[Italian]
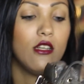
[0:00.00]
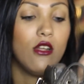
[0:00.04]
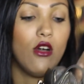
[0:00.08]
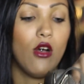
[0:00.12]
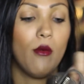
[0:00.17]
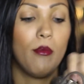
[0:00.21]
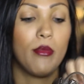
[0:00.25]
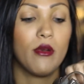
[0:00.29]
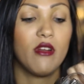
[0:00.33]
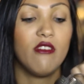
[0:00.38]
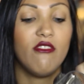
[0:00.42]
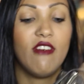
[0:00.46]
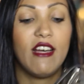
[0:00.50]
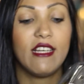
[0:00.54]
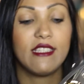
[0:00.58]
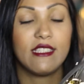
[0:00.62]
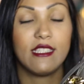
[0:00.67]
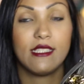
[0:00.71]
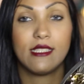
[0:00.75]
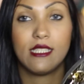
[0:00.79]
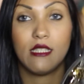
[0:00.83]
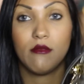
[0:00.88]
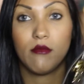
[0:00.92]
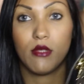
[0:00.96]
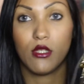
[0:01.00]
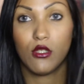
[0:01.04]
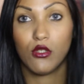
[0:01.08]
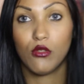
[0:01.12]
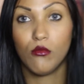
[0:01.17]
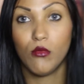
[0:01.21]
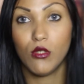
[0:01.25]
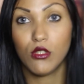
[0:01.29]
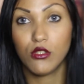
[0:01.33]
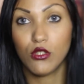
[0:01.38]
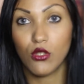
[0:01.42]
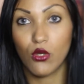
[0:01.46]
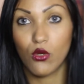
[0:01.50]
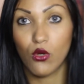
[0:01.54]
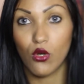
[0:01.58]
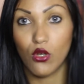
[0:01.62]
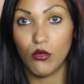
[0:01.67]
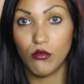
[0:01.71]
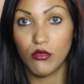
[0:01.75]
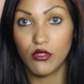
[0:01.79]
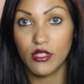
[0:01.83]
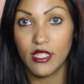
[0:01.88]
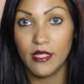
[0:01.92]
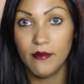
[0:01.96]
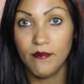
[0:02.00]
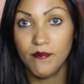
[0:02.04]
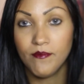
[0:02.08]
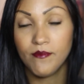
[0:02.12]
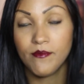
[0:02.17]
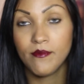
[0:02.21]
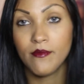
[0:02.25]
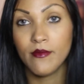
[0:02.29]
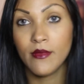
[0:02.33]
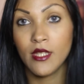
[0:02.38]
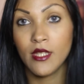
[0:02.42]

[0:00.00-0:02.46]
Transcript: ho provate sembrano molto comode